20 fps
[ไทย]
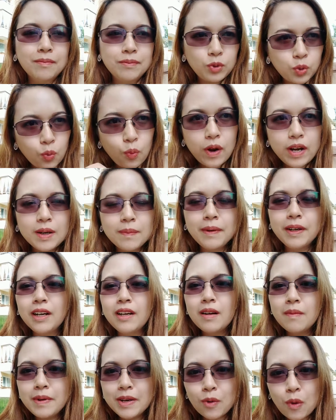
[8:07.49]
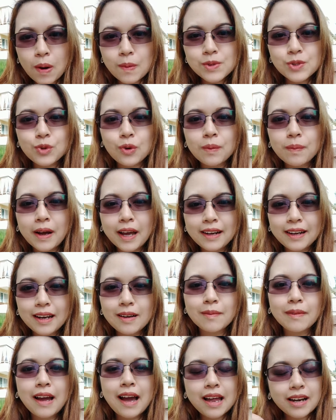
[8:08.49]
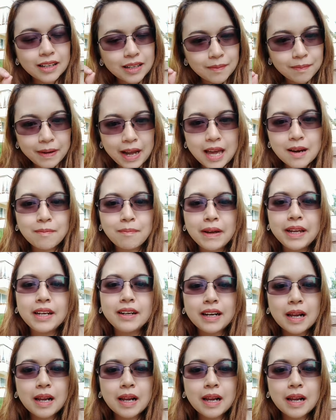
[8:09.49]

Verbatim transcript: ทุกวันนี้เปิ้ลก็ยังมีความสุขกับการทำงาน กับการไป